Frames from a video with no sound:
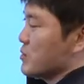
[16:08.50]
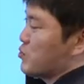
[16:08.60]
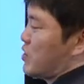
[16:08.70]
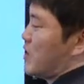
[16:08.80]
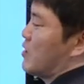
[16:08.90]

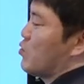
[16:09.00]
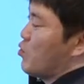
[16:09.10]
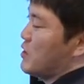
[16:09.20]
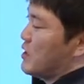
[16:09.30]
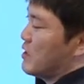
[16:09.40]
싶구나
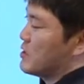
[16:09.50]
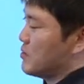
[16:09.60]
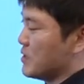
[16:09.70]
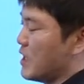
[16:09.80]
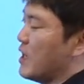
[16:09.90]
하고 이해를
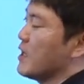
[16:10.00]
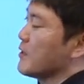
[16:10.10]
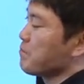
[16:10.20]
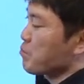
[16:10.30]
했습니다.